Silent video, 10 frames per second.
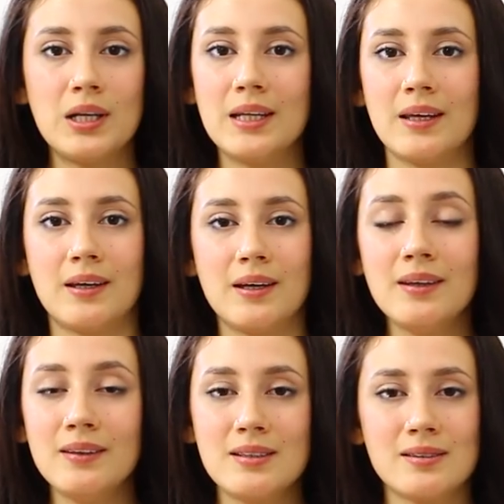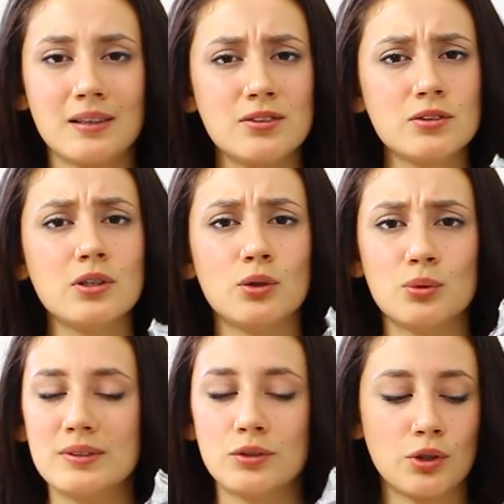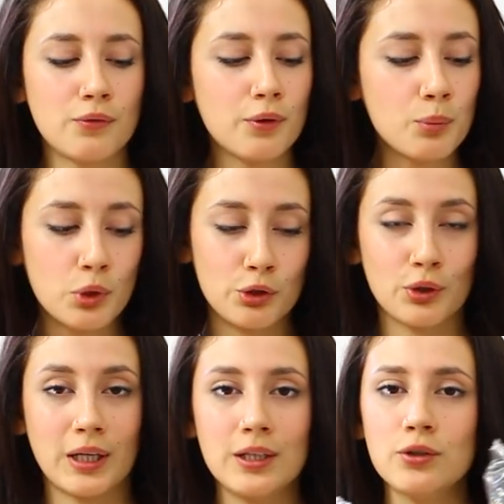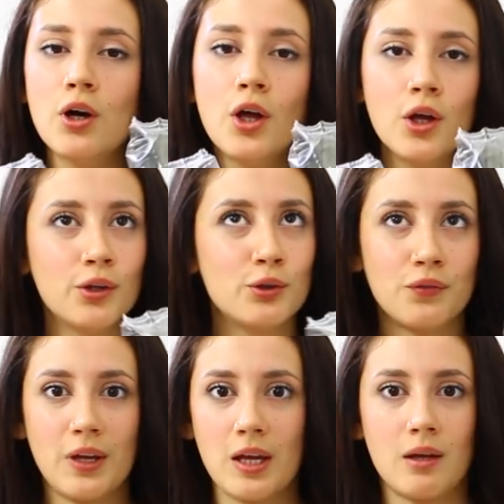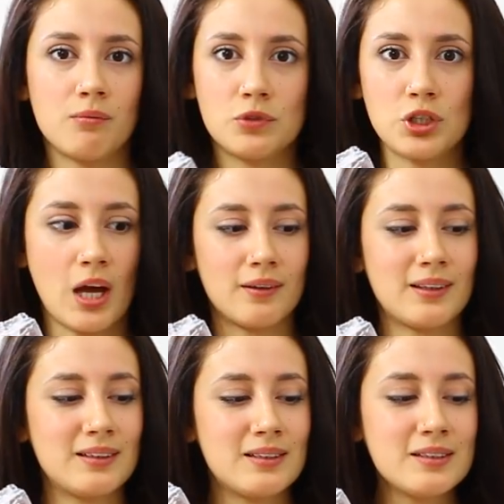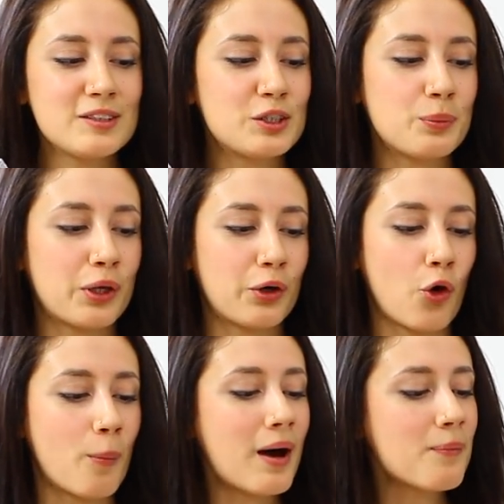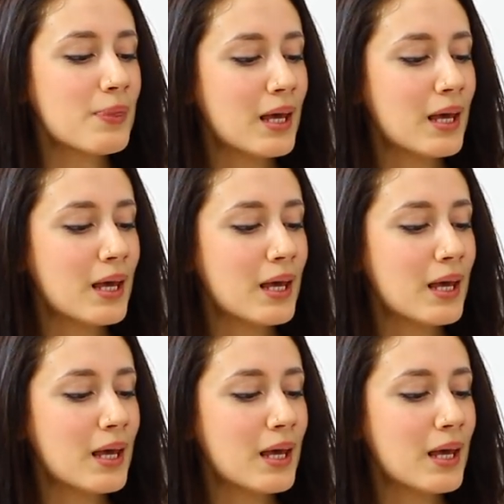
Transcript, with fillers: il link in descrizione, è un sito davvero molto carino dove mm, c'è tantissima roba